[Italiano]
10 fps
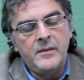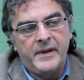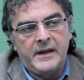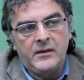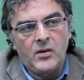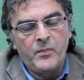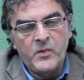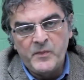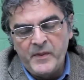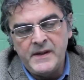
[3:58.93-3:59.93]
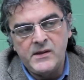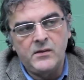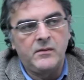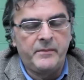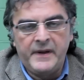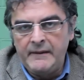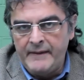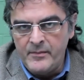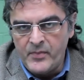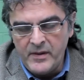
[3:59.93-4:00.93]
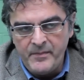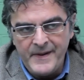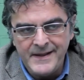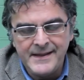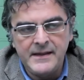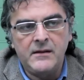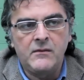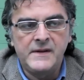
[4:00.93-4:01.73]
perché troppo spesso, per il tempo che passa,